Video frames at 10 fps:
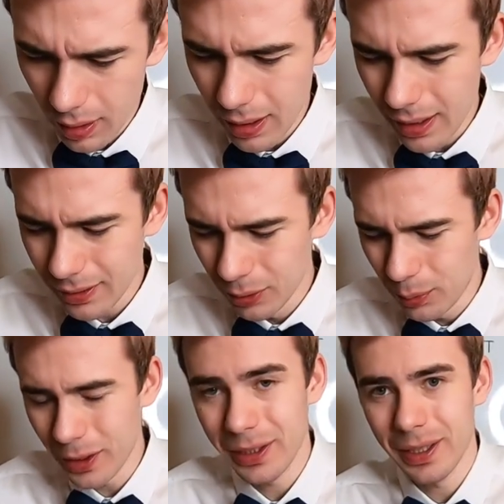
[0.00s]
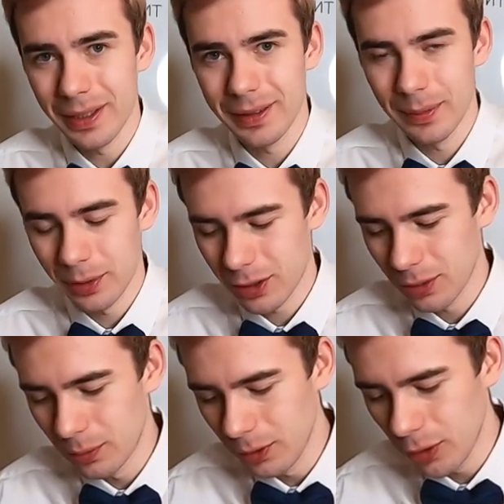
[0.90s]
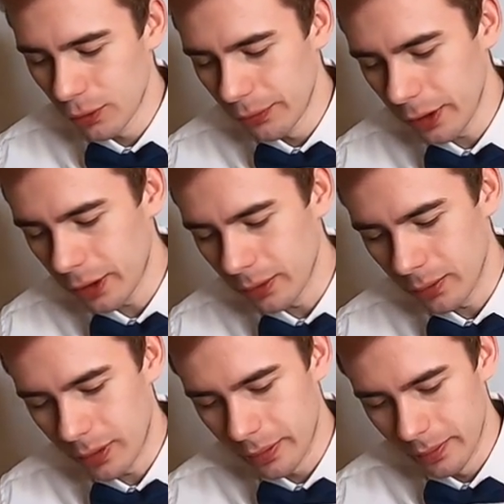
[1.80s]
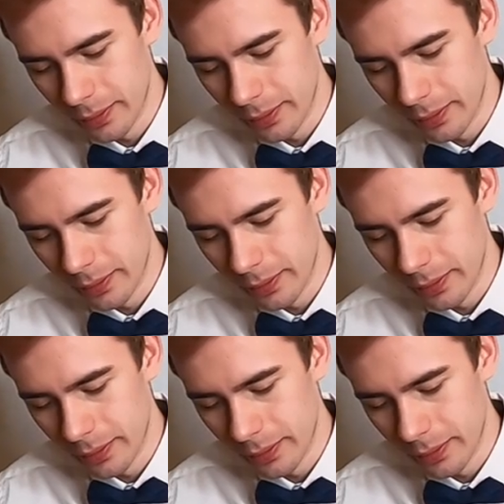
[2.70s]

А, ну понятно, почему ее выкинули.